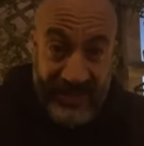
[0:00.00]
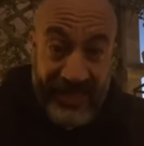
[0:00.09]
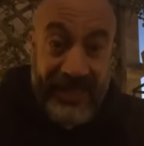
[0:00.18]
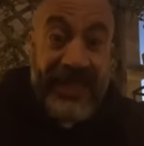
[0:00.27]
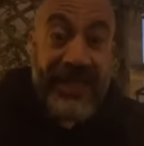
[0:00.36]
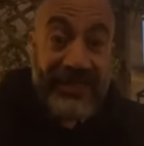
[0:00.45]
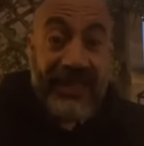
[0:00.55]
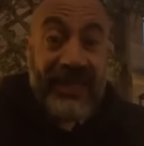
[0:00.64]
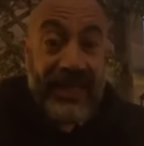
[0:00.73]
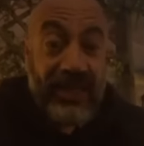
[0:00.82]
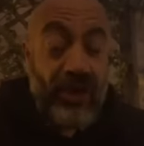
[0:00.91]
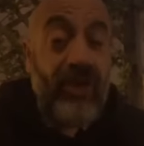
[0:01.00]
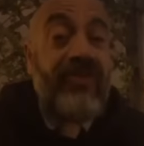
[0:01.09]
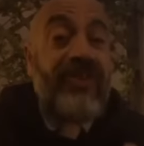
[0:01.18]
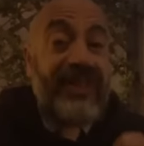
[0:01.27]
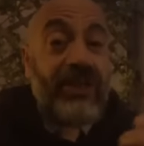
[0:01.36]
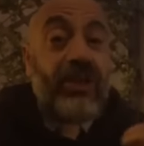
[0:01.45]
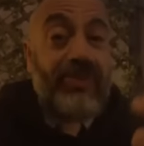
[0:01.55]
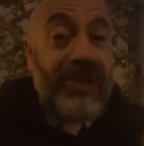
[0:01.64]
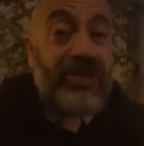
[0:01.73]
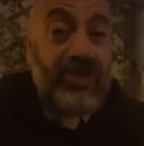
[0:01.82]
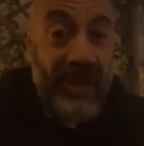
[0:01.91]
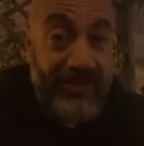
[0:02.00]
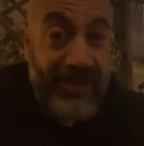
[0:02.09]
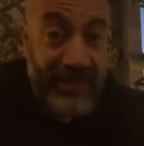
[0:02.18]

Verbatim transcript: e dire che io l'ho invitato personalmente,